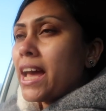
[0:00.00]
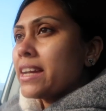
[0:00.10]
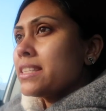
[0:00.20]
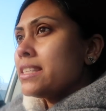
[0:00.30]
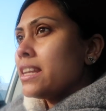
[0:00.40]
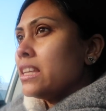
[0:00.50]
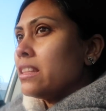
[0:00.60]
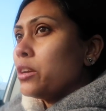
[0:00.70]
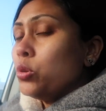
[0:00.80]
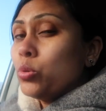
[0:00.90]
टैक्स नहीं
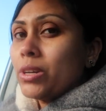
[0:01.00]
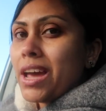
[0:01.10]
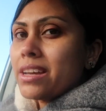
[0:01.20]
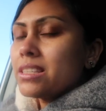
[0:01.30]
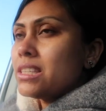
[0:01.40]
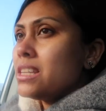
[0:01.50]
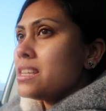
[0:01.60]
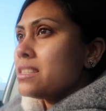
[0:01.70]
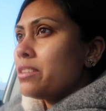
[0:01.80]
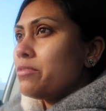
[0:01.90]
था नो टैक्स
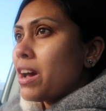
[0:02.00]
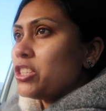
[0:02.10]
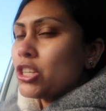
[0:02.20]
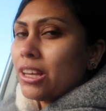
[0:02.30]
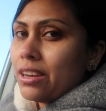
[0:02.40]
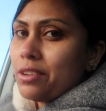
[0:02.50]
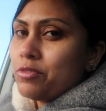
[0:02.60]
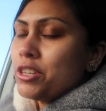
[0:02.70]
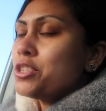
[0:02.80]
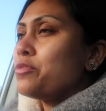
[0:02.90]
डे सिर्फ आज के लिए
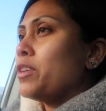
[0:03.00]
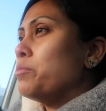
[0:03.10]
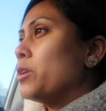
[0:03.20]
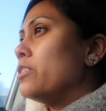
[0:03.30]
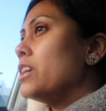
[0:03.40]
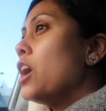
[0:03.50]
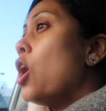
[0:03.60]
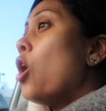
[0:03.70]
फर्स्ट फेब्रवरी